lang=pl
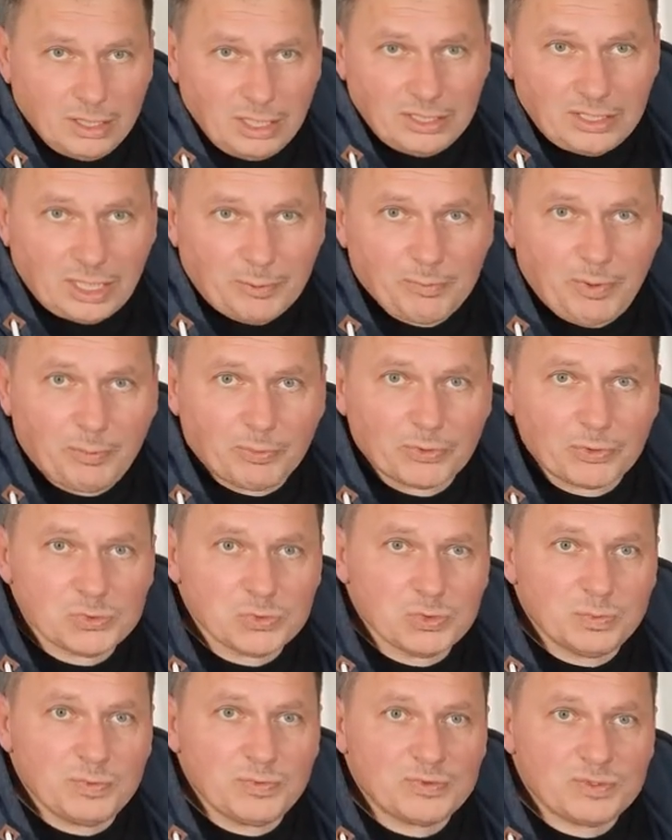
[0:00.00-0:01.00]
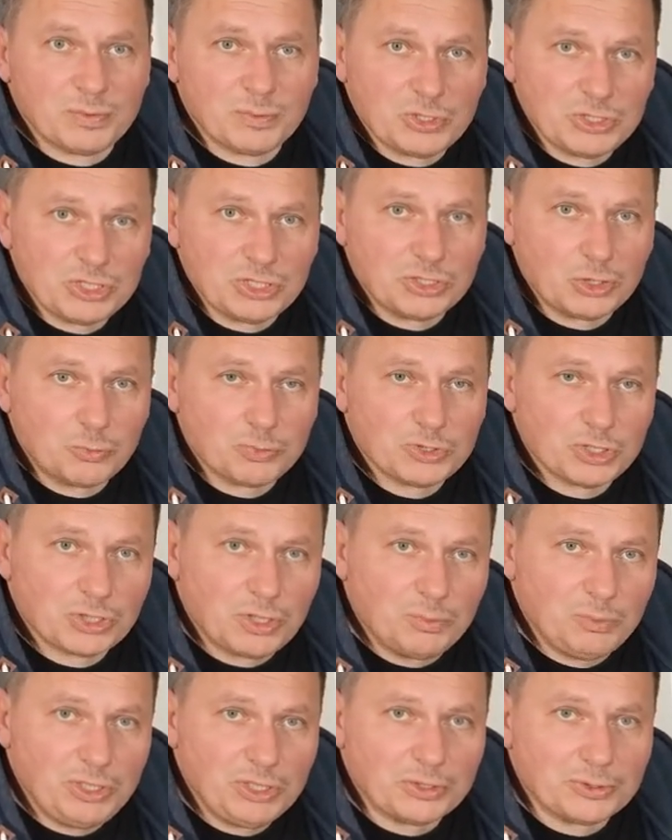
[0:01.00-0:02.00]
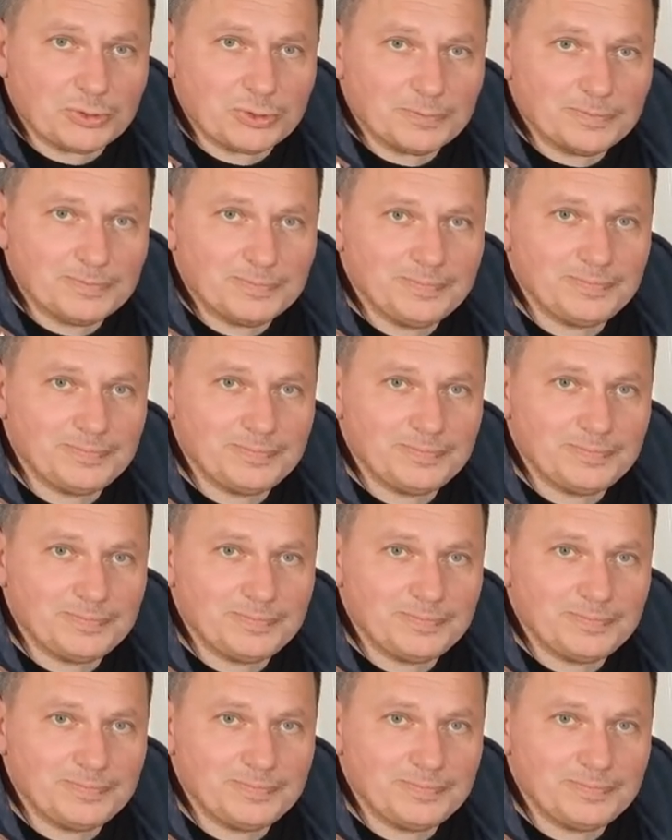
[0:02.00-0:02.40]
i tak po prostu bym sobie siedział przy kominku.